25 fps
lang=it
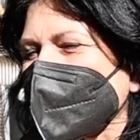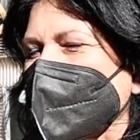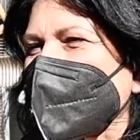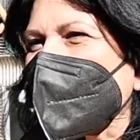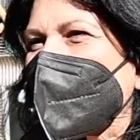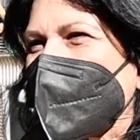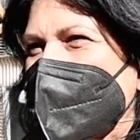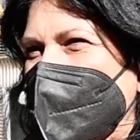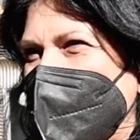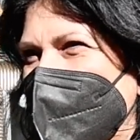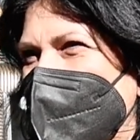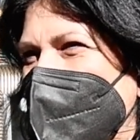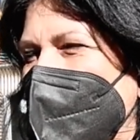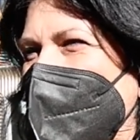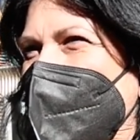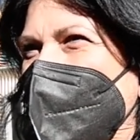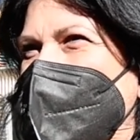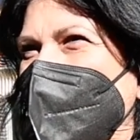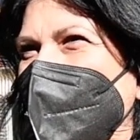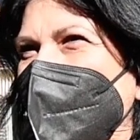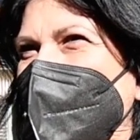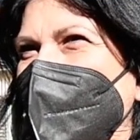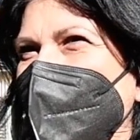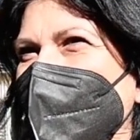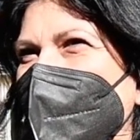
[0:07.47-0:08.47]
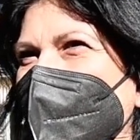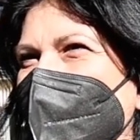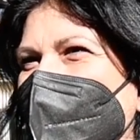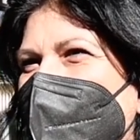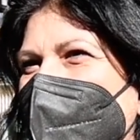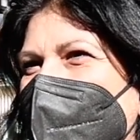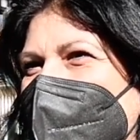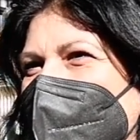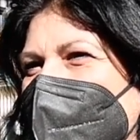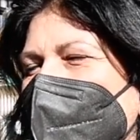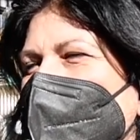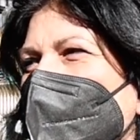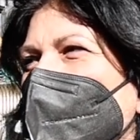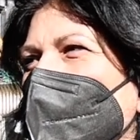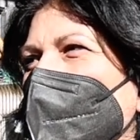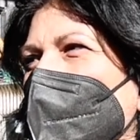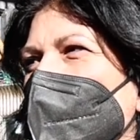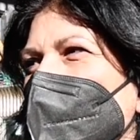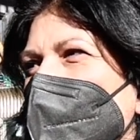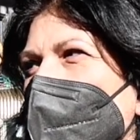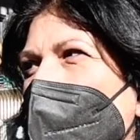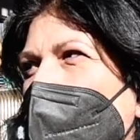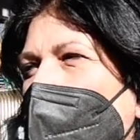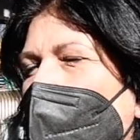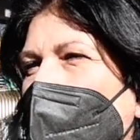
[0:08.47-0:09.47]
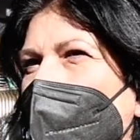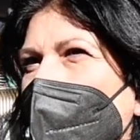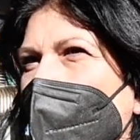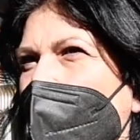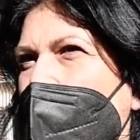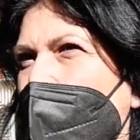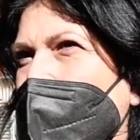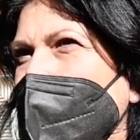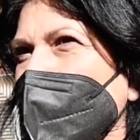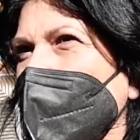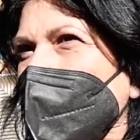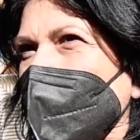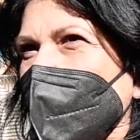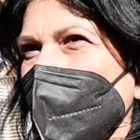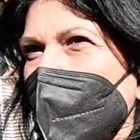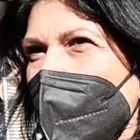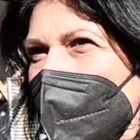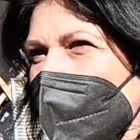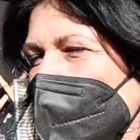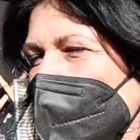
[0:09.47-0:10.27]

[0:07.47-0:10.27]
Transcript: Sì, eh, io e mio compagno siamo